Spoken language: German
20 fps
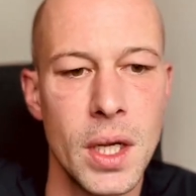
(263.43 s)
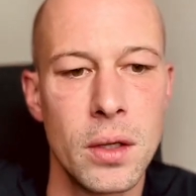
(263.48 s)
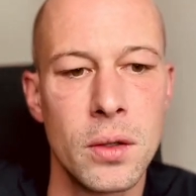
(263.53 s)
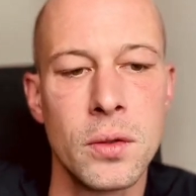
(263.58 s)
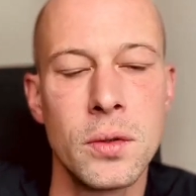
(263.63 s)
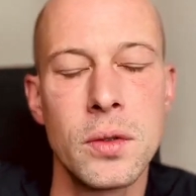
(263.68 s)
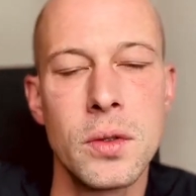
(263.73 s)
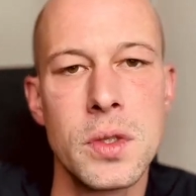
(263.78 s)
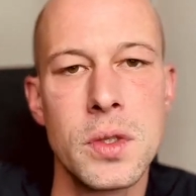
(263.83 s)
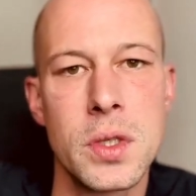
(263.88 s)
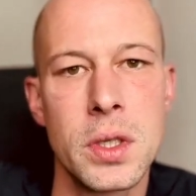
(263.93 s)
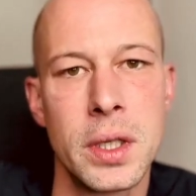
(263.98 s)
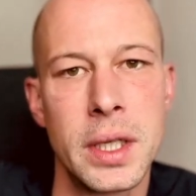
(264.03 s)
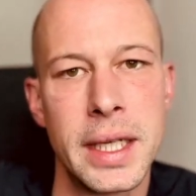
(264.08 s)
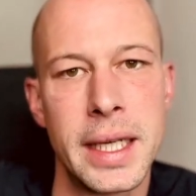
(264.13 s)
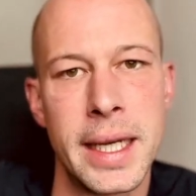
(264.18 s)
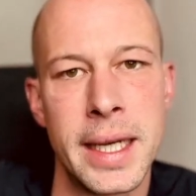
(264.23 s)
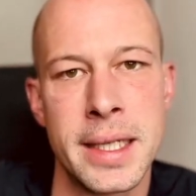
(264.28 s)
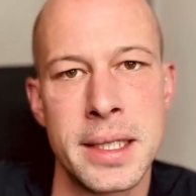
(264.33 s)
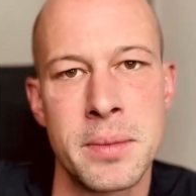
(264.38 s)
Kunden sollen
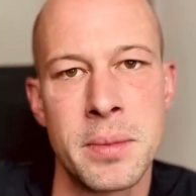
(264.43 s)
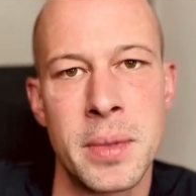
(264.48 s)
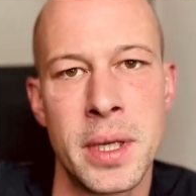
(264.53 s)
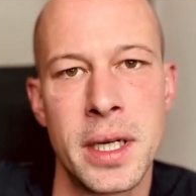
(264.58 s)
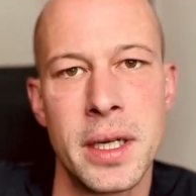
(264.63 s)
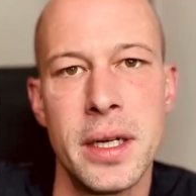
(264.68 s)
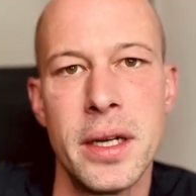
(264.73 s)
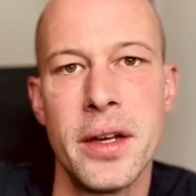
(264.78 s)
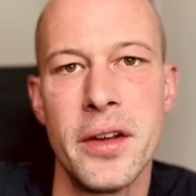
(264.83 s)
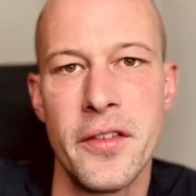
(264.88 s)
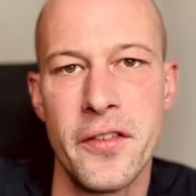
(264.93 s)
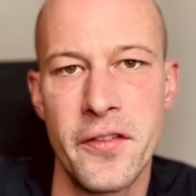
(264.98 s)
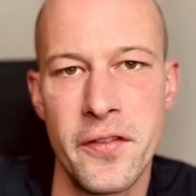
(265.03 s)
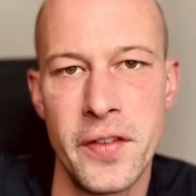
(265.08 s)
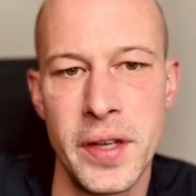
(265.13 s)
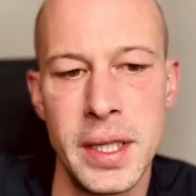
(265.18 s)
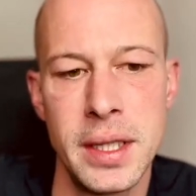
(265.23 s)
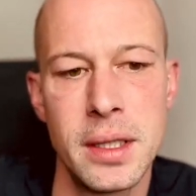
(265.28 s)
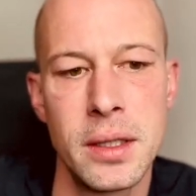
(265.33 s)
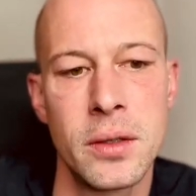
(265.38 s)
dich erstmal
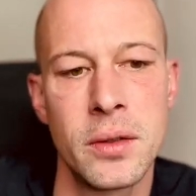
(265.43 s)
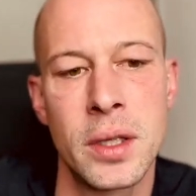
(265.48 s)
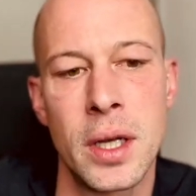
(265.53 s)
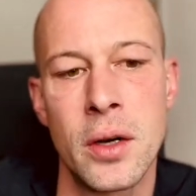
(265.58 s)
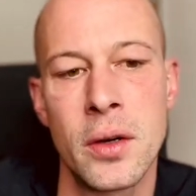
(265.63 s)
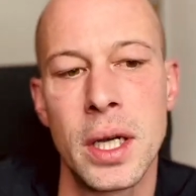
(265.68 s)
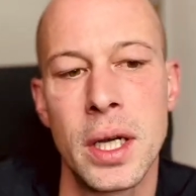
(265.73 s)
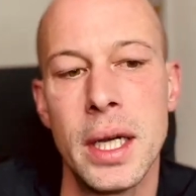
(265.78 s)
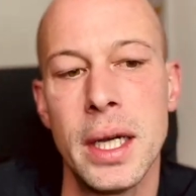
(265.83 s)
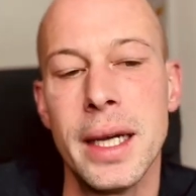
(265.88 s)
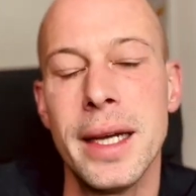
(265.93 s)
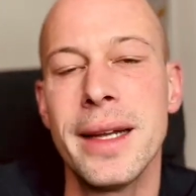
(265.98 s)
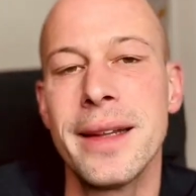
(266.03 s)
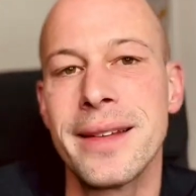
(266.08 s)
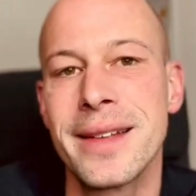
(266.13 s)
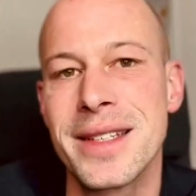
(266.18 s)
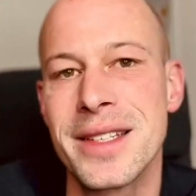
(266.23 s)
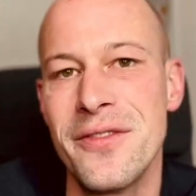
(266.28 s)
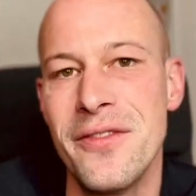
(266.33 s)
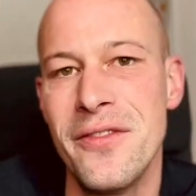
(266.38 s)
finden und auch
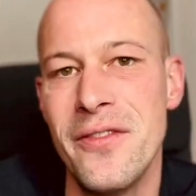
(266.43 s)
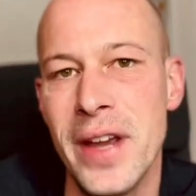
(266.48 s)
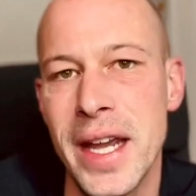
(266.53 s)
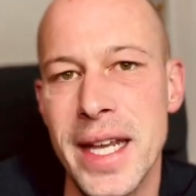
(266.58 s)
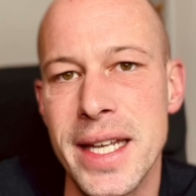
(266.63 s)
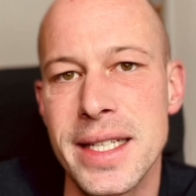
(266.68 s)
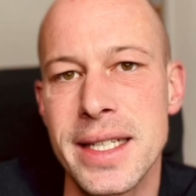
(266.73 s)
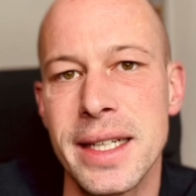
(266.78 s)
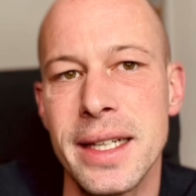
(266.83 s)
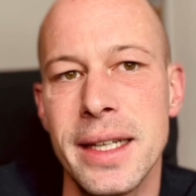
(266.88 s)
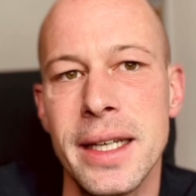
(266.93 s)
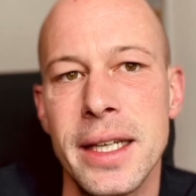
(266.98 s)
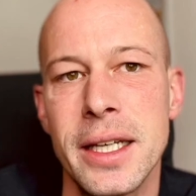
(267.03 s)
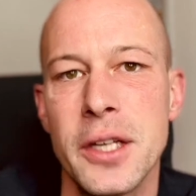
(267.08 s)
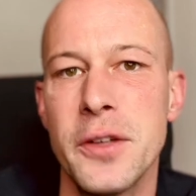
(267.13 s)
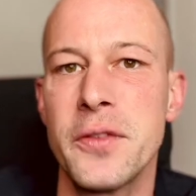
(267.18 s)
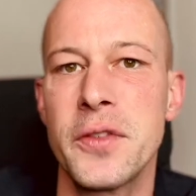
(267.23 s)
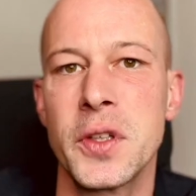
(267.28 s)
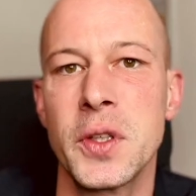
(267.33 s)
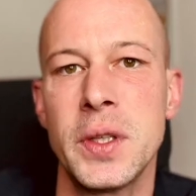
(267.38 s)
das
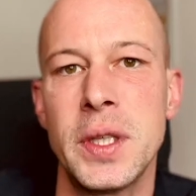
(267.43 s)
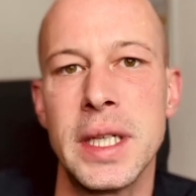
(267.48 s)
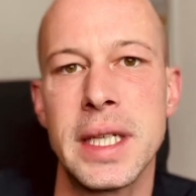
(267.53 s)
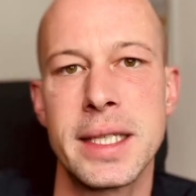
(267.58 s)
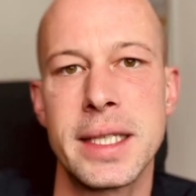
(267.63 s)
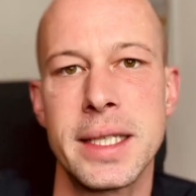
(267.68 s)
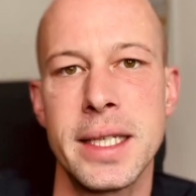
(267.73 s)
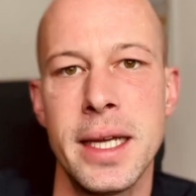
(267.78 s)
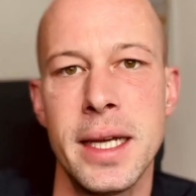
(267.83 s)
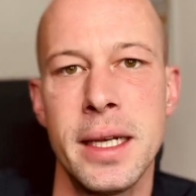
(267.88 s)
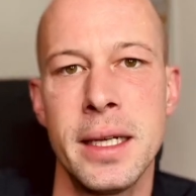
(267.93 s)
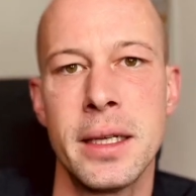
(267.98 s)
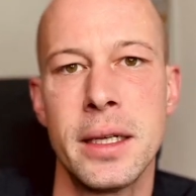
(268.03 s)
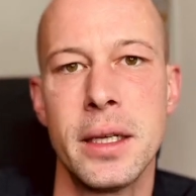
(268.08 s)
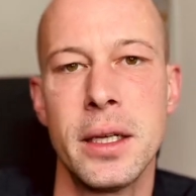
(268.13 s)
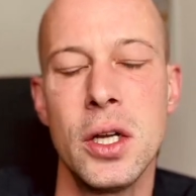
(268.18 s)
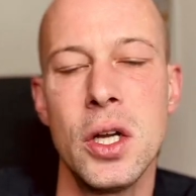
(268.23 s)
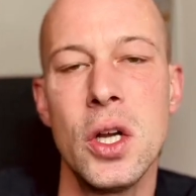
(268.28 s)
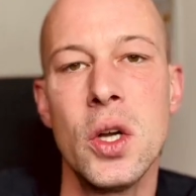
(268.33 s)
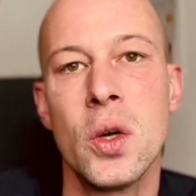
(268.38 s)
Wesentliche von dir sehen
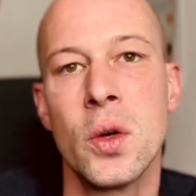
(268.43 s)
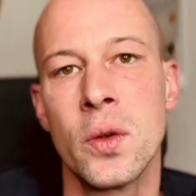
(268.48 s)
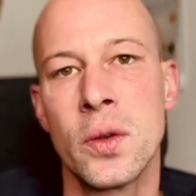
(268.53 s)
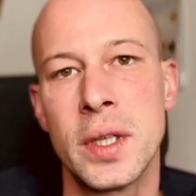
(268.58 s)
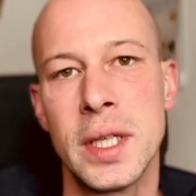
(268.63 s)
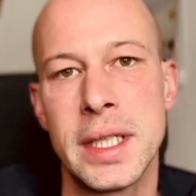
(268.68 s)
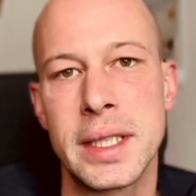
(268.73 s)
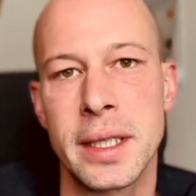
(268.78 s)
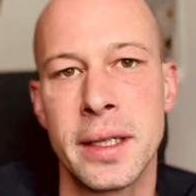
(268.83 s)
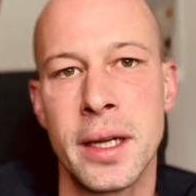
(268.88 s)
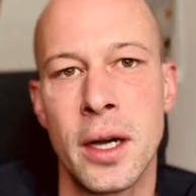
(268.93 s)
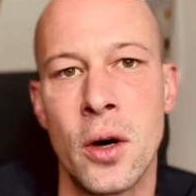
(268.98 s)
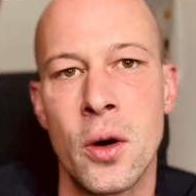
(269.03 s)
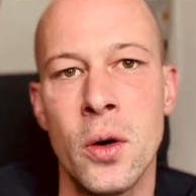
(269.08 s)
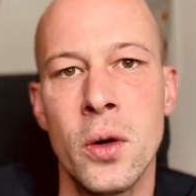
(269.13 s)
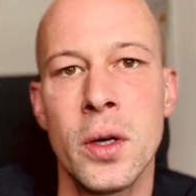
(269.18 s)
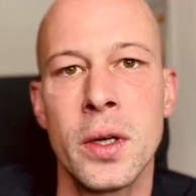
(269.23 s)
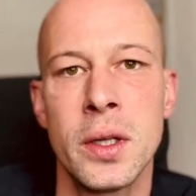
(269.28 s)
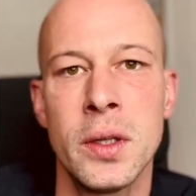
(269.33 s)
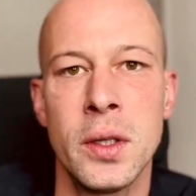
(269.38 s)
und dich dann
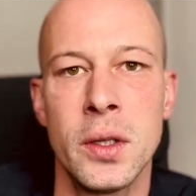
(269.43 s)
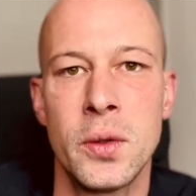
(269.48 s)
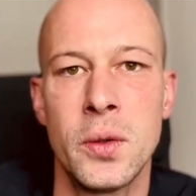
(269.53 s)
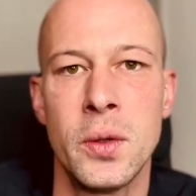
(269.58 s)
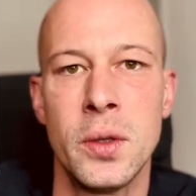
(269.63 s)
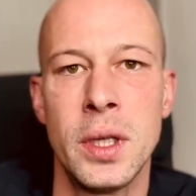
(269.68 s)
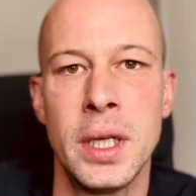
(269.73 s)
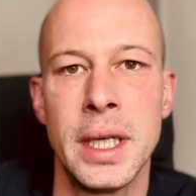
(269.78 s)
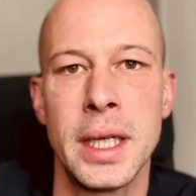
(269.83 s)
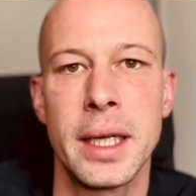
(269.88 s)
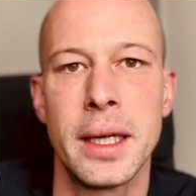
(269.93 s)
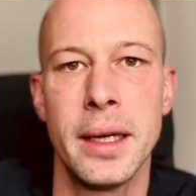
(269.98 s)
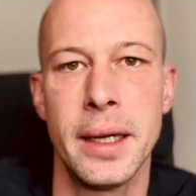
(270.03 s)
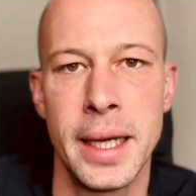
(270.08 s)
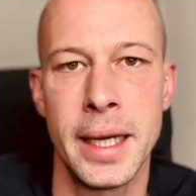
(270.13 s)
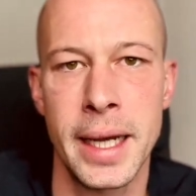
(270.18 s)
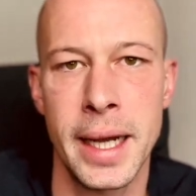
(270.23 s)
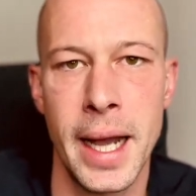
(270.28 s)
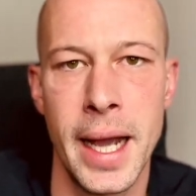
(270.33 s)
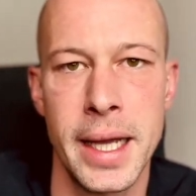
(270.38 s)
auch natürlich
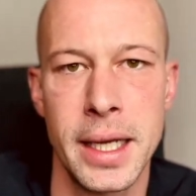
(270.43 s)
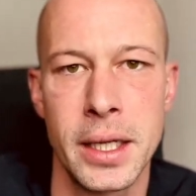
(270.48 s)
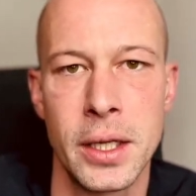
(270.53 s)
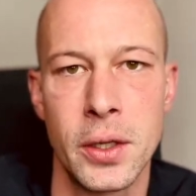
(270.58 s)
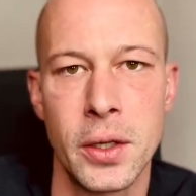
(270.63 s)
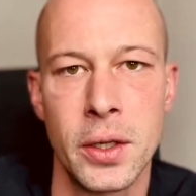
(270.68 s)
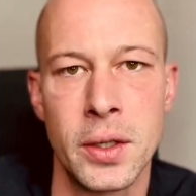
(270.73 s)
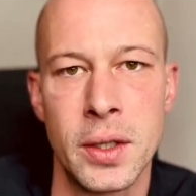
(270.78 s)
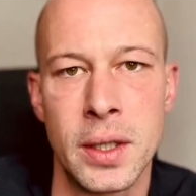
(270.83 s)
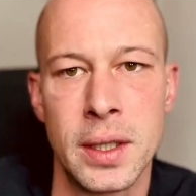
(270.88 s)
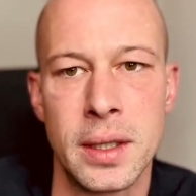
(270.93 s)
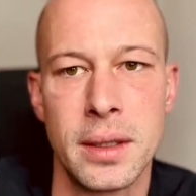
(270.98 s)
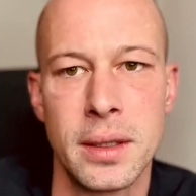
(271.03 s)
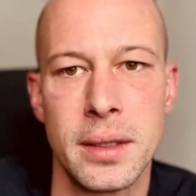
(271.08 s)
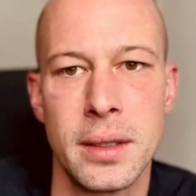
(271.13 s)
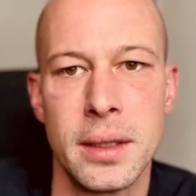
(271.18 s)
erreichen können.